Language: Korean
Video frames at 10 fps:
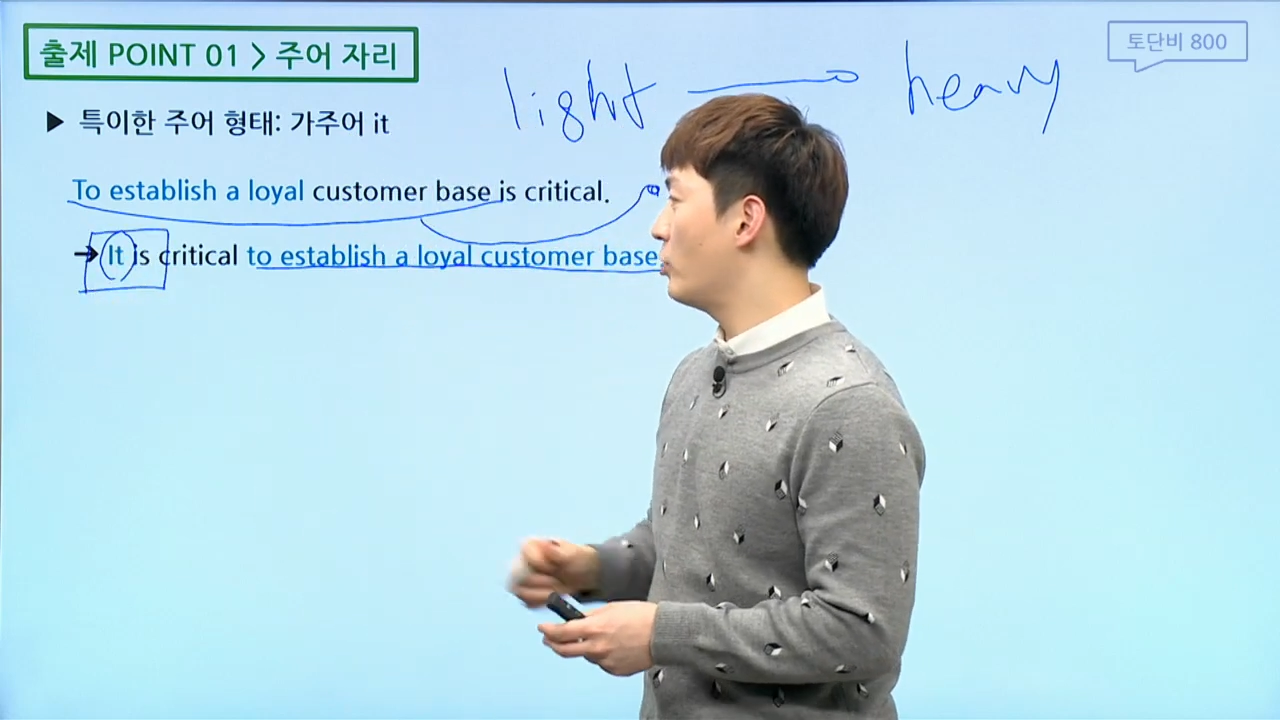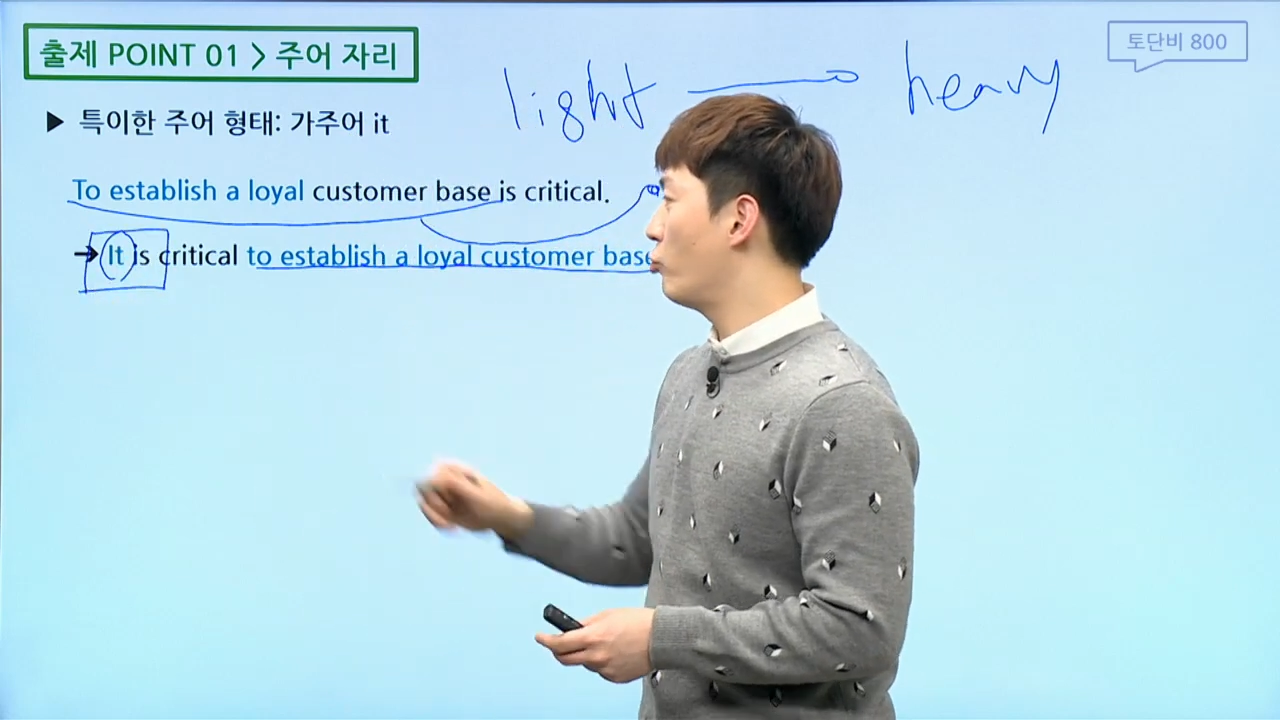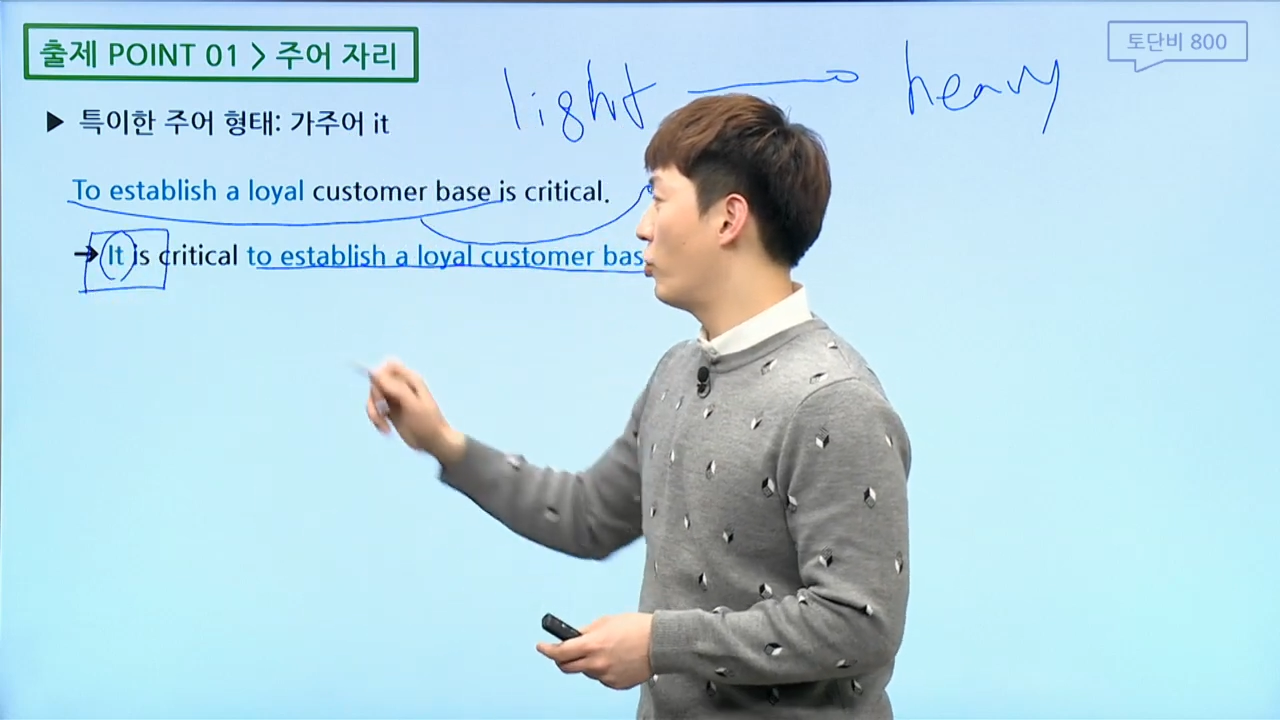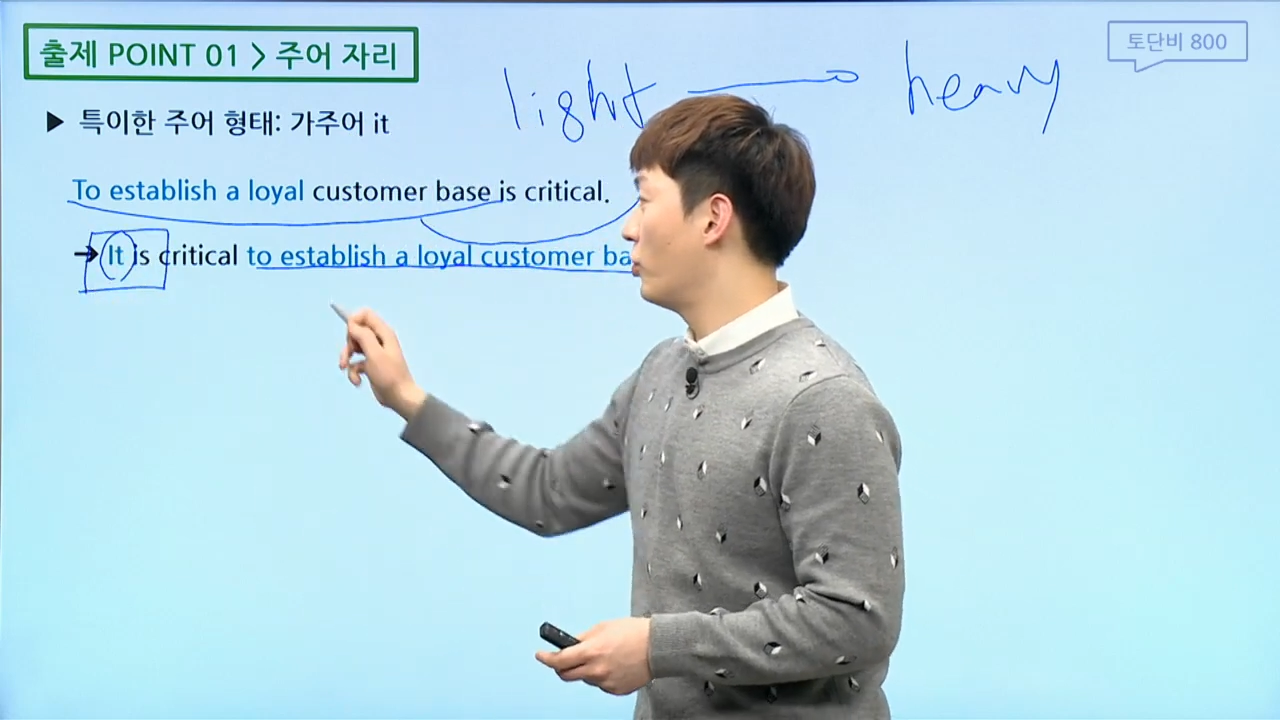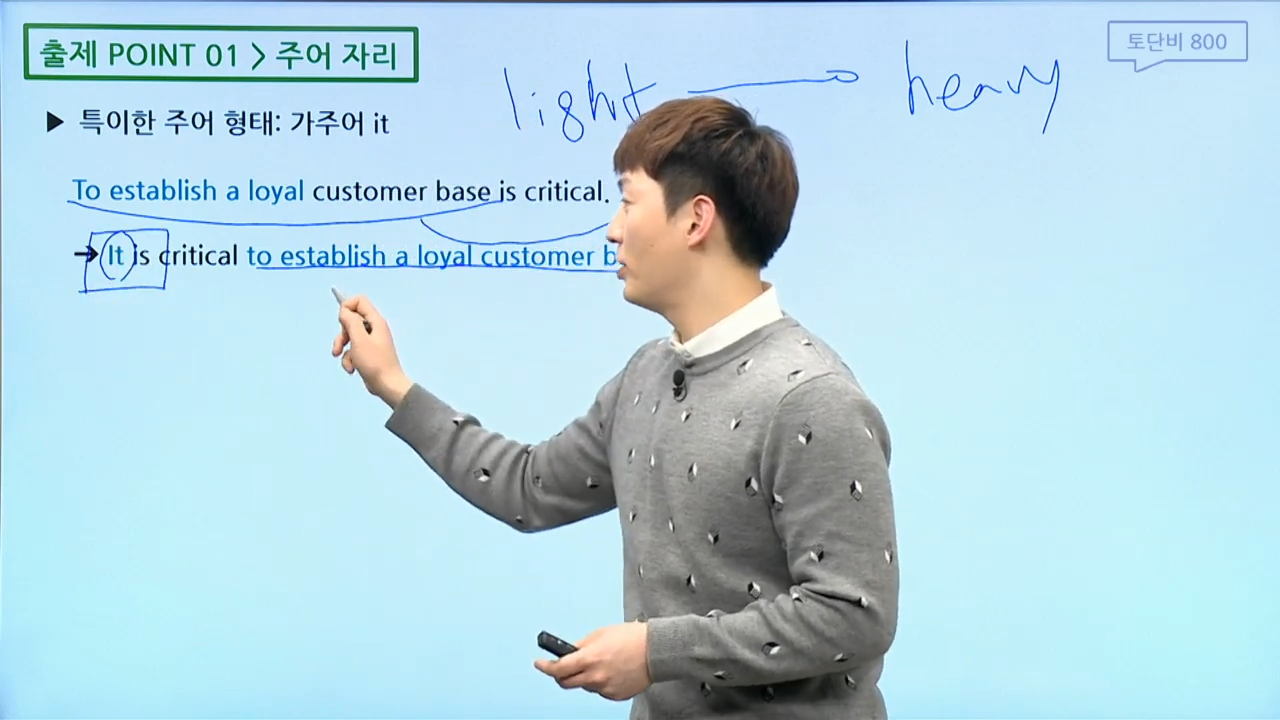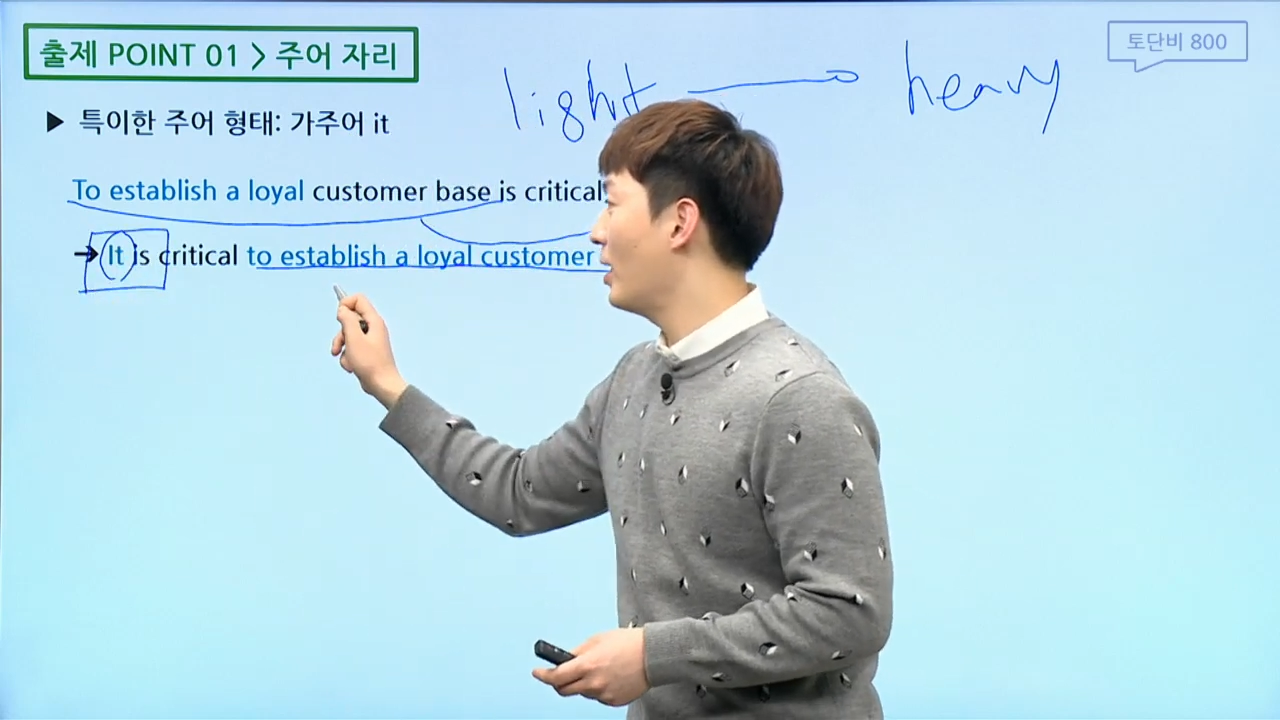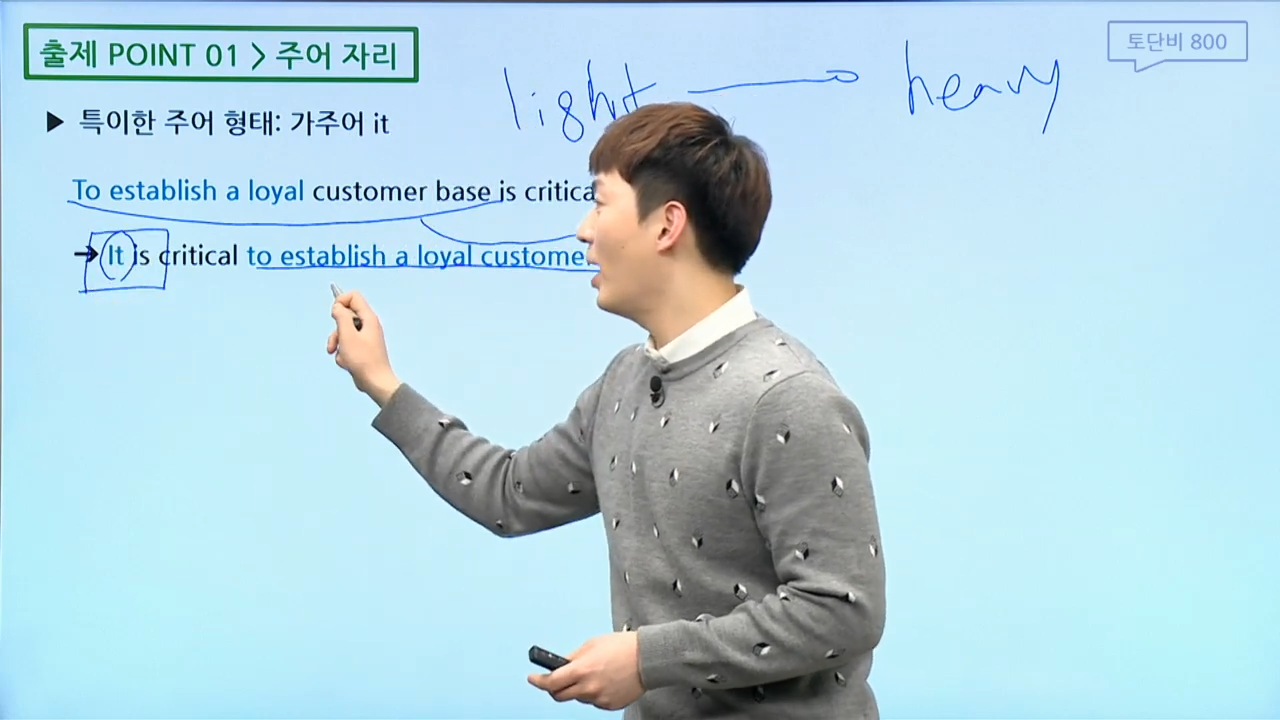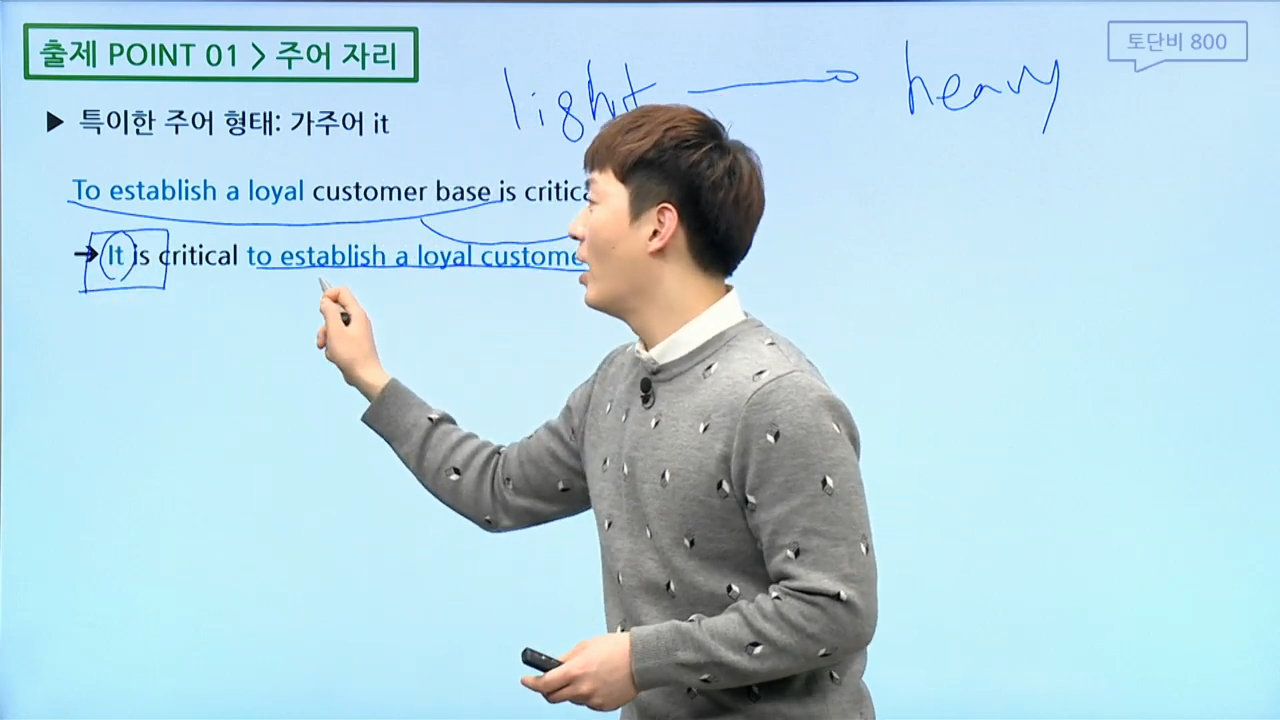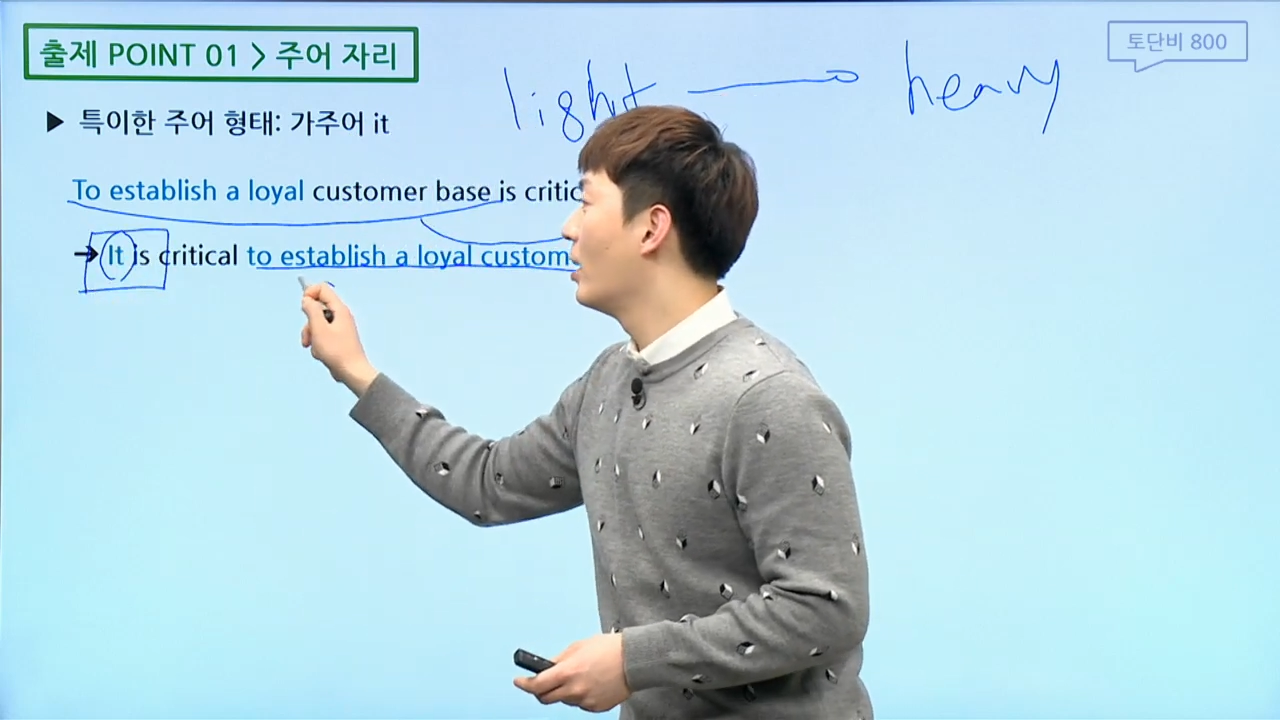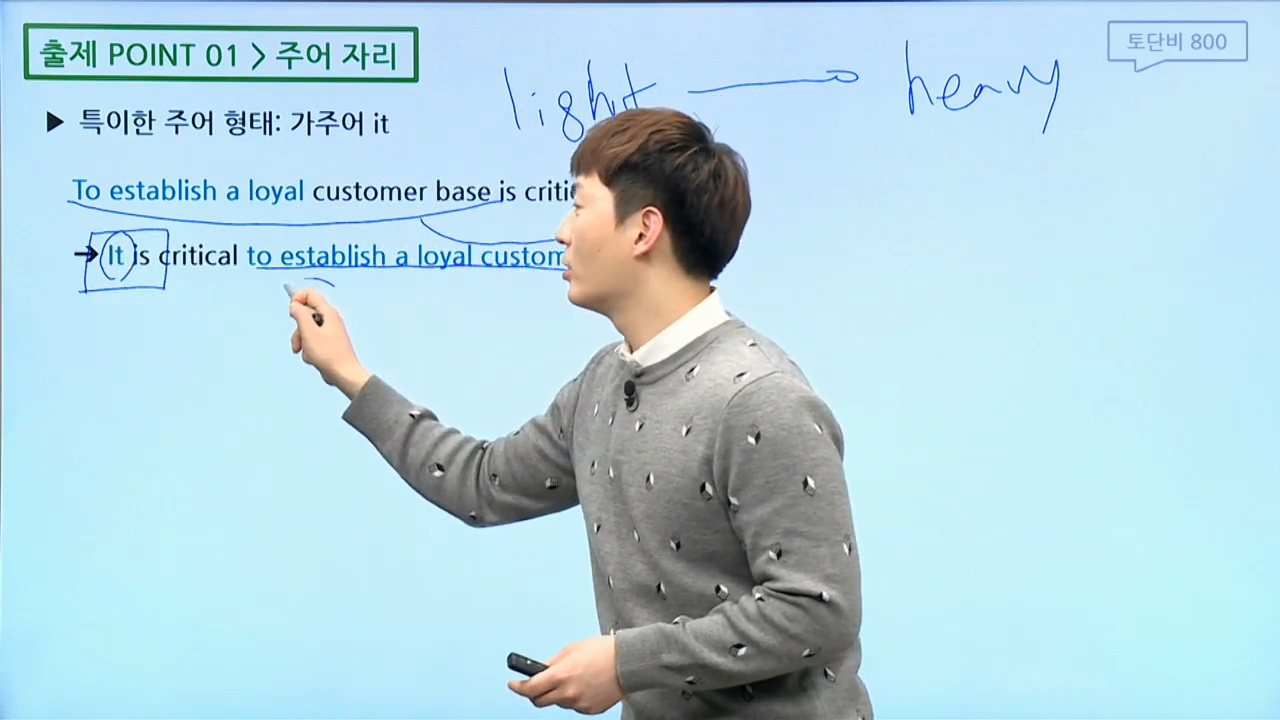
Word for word: 주어는 어디 있다?